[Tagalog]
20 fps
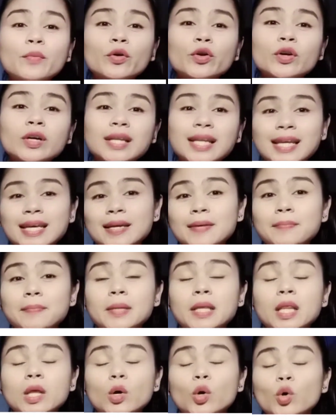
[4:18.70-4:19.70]
ko yung link
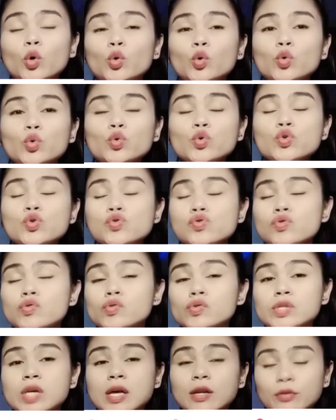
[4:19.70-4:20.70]
below kung
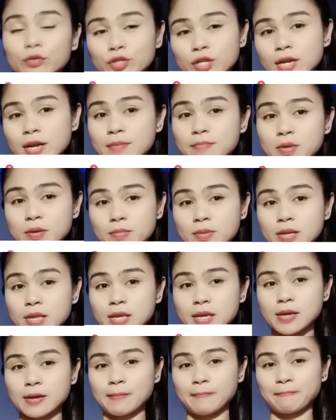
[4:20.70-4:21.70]
saan ko siya
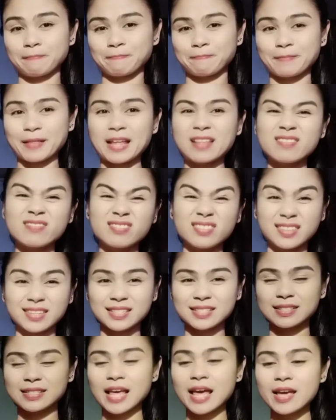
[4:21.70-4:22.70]
nabibili.
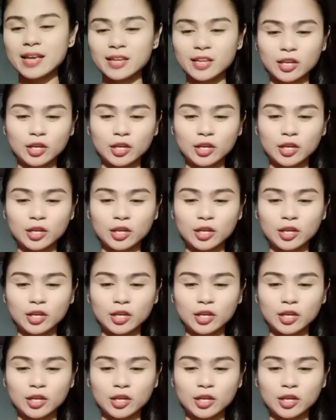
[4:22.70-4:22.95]
Thank